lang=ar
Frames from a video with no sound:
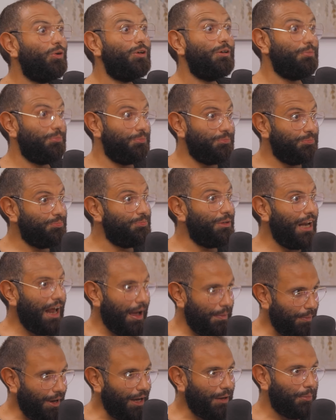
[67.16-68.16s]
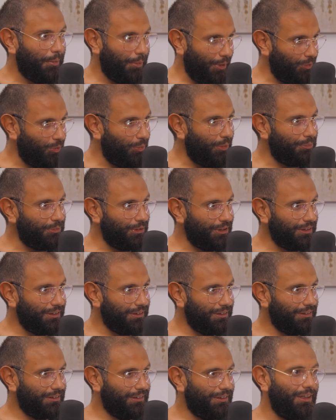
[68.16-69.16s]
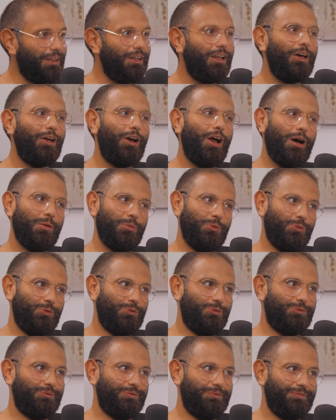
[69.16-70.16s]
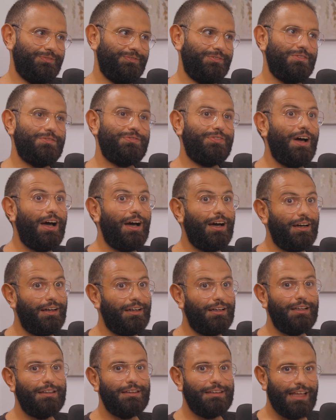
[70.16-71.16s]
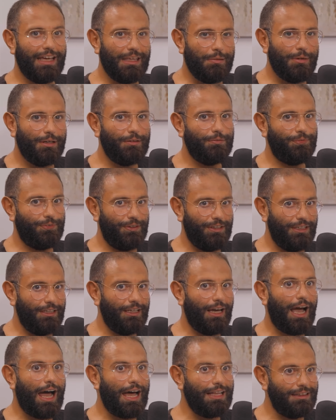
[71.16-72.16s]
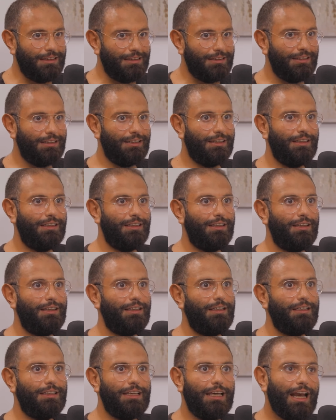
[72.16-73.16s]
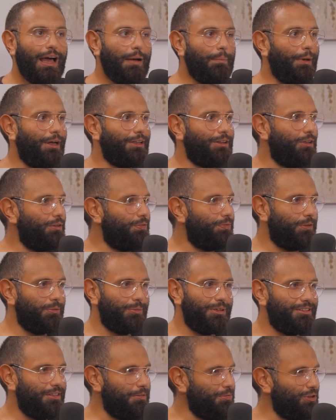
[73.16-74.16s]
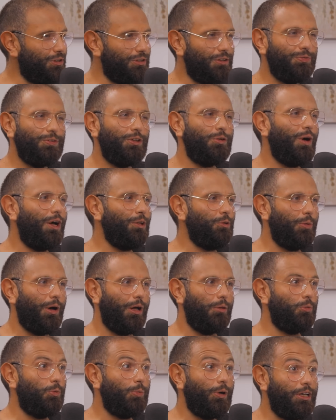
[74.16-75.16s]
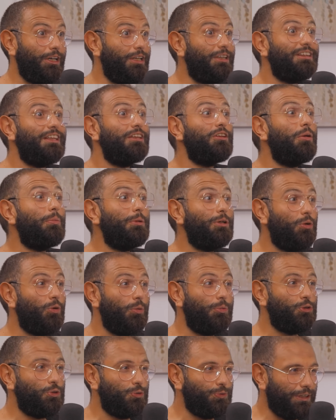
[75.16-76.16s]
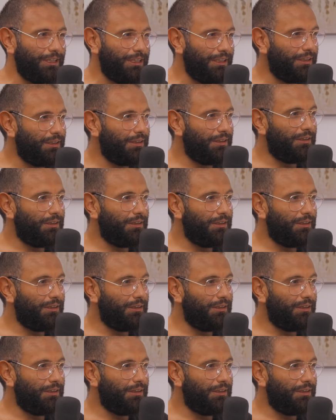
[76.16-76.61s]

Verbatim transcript: كان بيلعب معاك باباك ومامتك الله يرحمه فدايما في حد يلعب مع الطفل ما تسيبش الطفل لوحده مع الموبايل انت ضامن هو بيشوف ايه